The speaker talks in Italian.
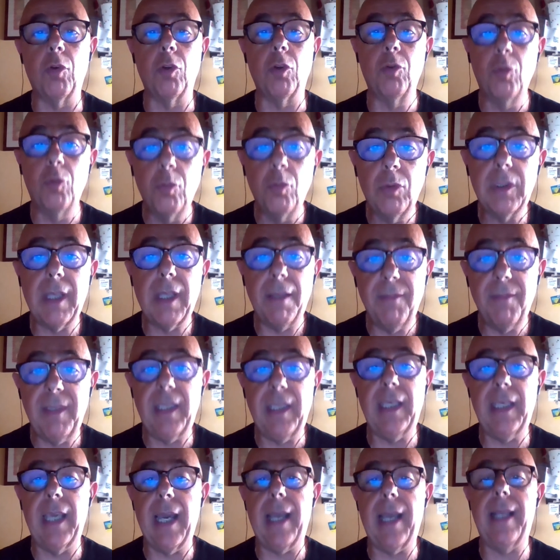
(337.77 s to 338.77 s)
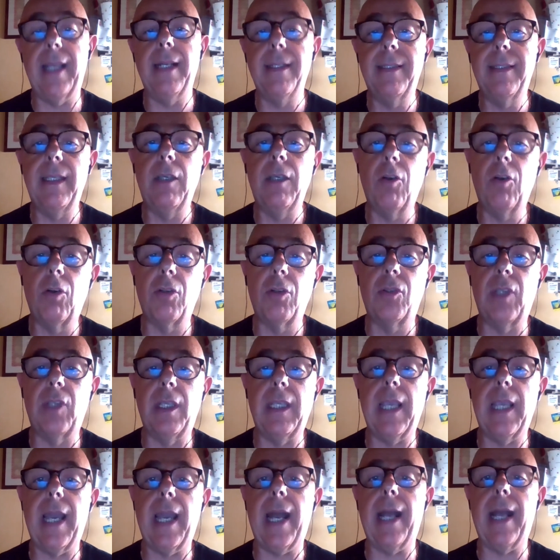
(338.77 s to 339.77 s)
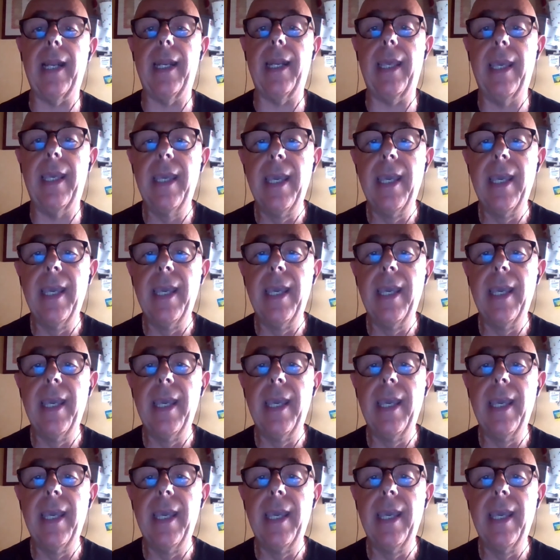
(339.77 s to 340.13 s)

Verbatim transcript: tuttavia il singolo segnale,